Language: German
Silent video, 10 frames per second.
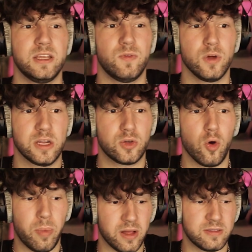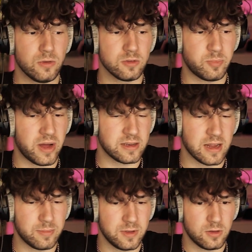ich wirklich Kooperationspartner
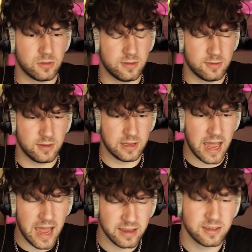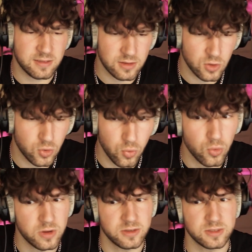habe, die, die, die echt cool